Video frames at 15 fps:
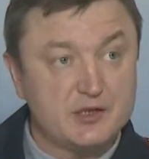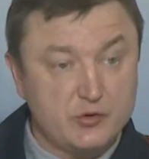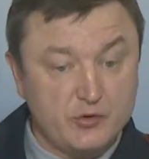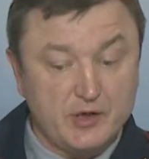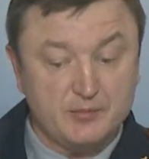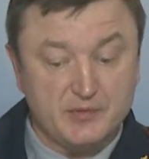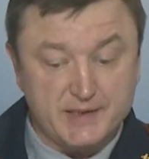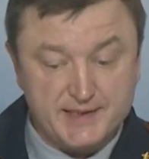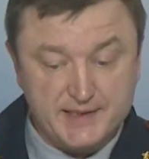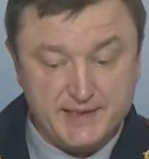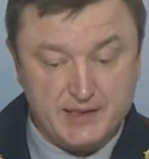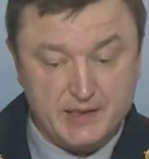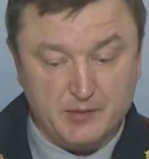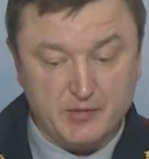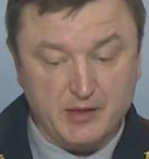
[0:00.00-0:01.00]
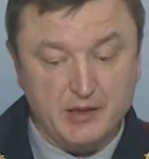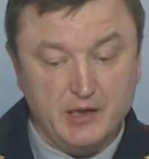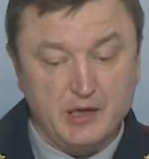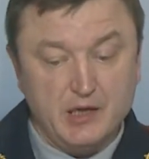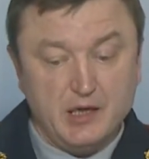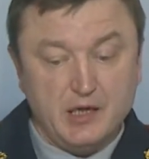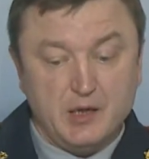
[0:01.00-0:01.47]
тюремная система.
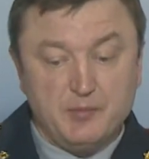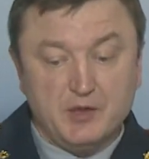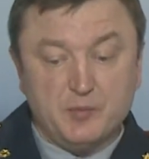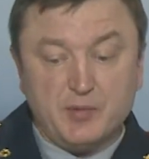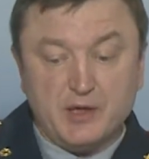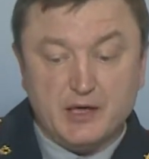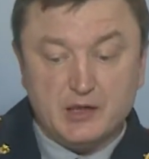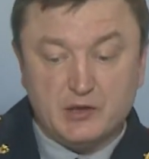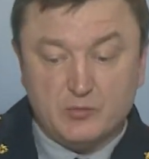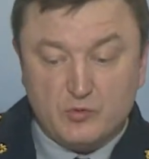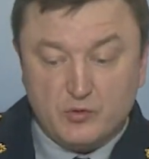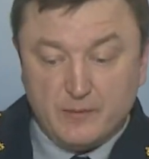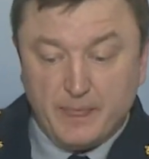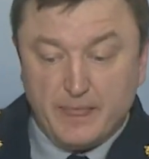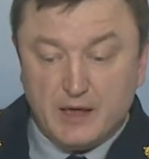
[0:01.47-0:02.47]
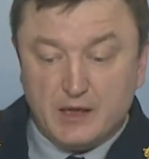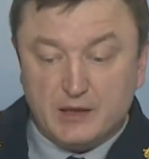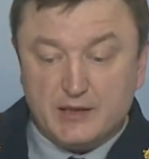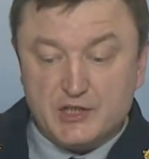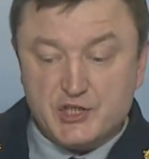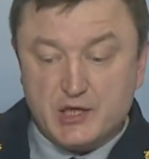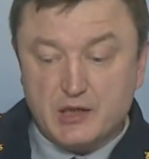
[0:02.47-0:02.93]
Именно поэтому
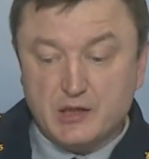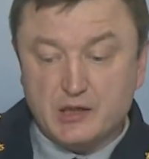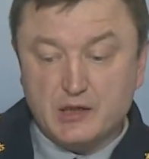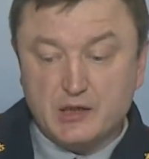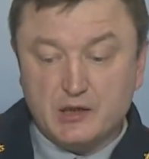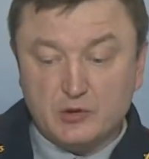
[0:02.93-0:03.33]
начальной